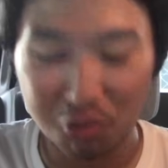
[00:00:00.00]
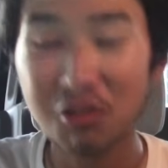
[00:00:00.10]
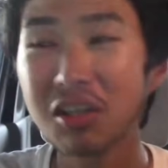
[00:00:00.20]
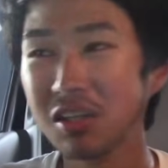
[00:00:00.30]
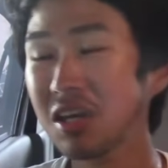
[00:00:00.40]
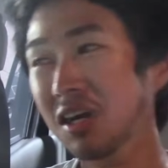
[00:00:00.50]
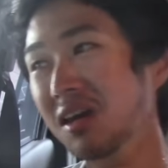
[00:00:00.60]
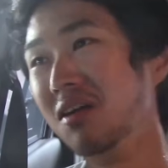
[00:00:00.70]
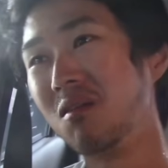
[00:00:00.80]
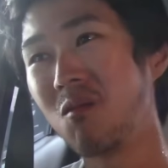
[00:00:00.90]
これね、
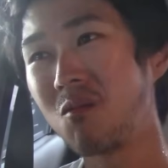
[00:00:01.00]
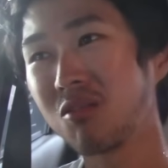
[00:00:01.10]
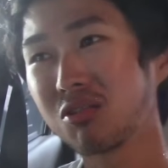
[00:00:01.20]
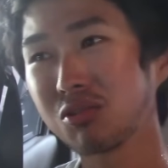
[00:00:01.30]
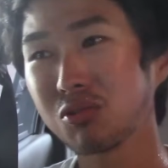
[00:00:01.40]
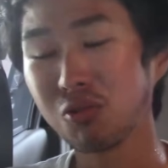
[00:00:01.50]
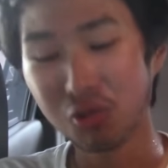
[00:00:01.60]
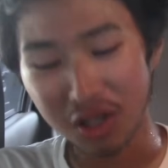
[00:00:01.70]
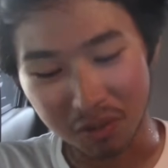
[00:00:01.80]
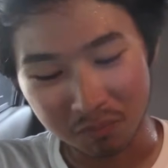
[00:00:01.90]

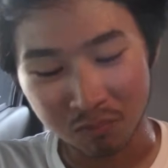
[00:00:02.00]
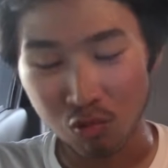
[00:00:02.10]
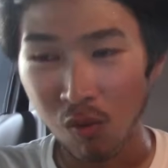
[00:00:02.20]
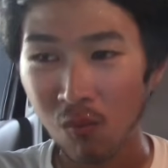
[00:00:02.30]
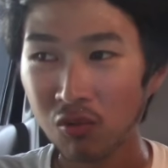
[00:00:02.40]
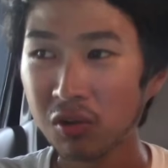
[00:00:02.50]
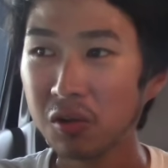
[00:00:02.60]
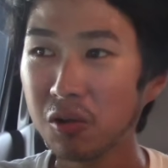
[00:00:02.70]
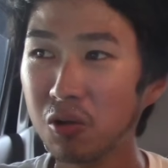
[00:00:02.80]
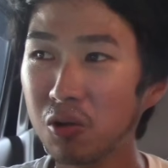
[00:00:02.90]
これ、
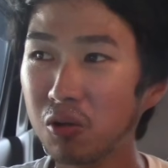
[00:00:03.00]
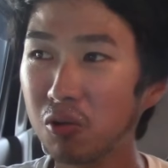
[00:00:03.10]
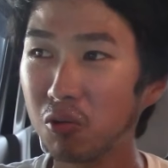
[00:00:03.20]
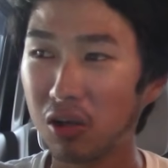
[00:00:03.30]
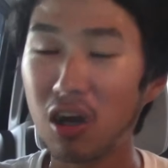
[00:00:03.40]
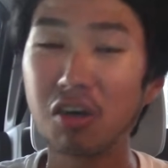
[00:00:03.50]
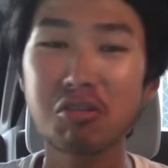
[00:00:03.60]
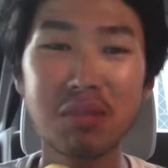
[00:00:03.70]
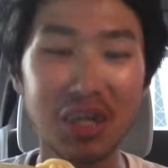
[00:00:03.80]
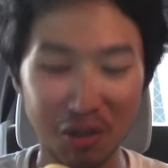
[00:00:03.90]
これ
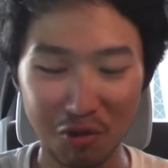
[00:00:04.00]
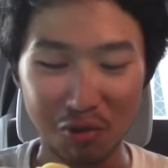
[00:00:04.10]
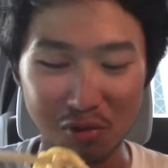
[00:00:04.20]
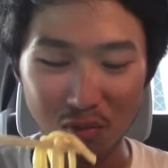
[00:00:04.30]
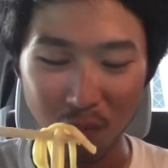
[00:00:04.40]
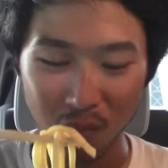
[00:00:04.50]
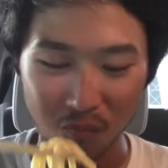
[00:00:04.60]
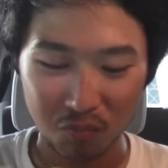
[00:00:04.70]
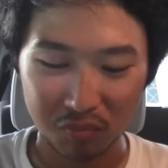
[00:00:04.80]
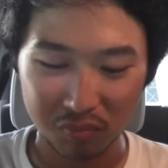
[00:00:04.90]
革命よ。
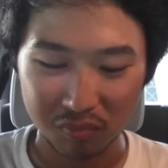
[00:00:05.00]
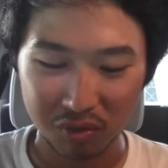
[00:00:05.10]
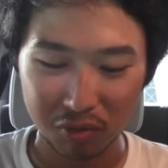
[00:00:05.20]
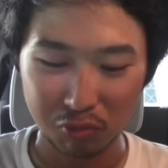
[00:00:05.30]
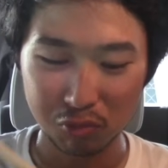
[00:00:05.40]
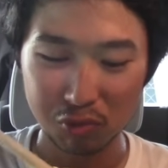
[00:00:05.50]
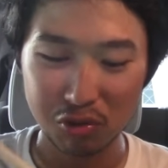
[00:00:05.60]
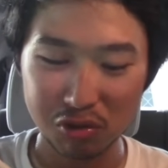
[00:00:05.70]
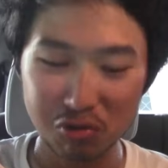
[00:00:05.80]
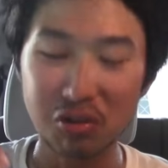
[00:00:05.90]
う
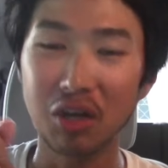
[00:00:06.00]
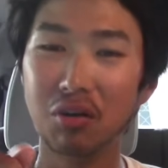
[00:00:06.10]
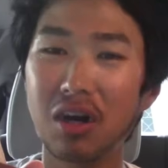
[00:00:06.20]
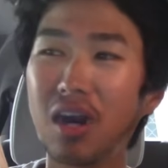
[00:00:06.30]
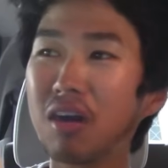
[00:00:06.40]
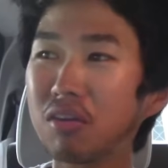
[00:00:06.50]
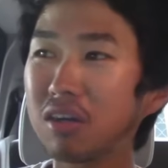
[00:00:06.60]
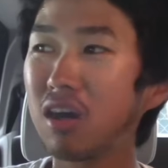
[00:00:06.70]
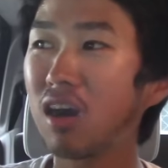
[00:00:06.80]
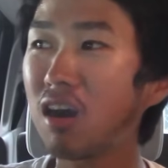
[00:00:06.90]
どん業界の価格、
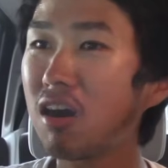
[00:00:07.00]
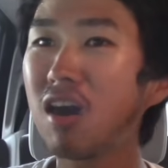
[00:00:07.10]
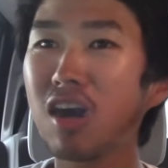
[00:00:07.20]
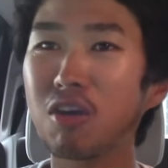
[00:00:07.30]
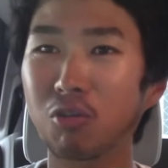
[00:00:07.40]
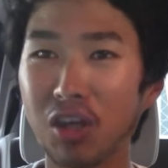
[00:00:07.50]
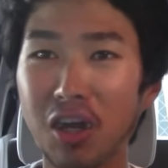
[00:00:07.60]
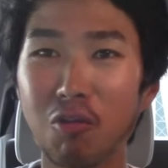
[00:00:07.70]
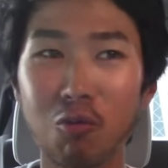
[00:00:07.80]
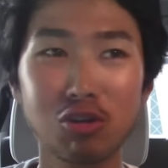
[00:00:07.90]
価格破壊を
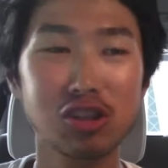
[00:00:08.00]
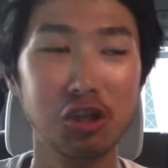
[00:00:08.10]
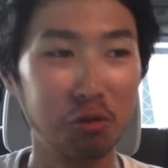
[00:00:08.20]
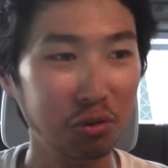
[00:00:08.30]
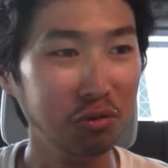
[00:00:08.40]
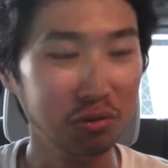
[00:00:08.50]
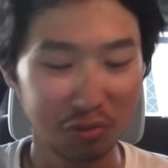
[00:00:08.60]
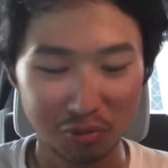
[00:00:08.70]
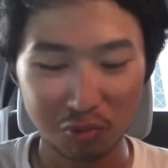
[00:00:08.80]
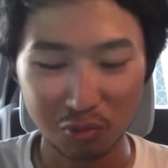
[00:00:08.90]
ね、起こしてるよ、この、
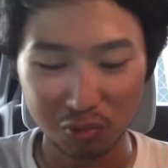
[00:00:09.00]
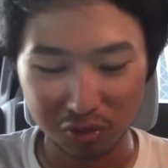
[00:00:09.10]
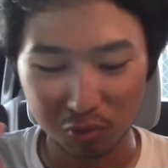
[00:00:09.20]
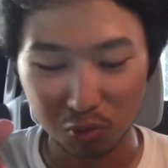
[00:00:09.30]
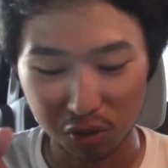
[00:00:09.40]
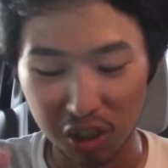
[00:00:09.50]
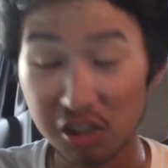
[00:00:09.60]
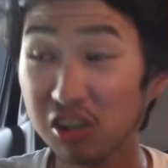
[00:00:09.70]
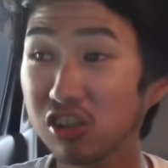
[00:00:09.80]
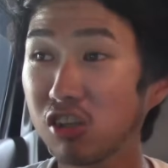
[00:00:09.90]
この、この
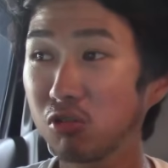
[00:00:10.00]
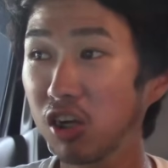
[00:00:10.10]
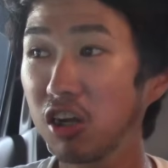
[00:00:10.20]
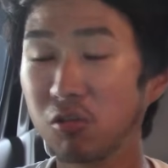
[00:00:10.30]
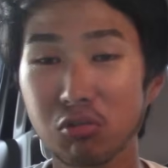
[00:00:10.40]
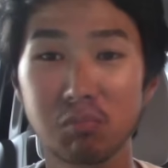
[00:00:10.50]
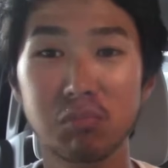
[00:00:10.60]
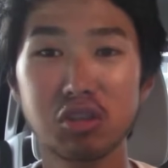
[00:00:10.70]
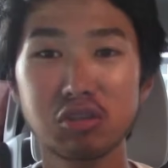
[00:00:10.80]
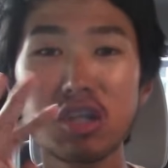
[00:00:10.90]
元気さんの俺。これ、
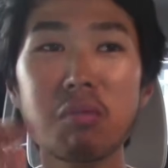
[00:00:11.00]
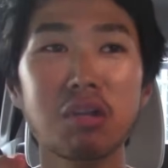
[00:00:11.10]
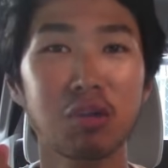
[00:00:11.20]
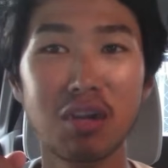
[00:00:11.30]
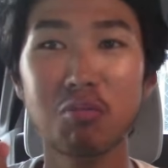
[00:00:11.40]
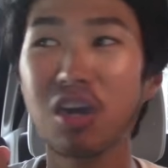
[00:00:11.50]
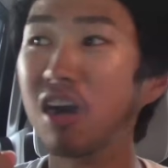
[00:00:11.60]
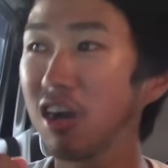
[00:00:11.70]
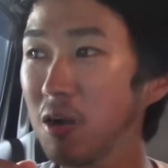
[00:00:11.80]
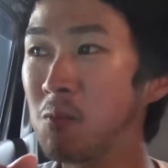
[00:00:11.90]
別に捨てまでもなんでもない
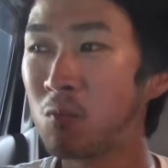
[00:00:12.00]
からね。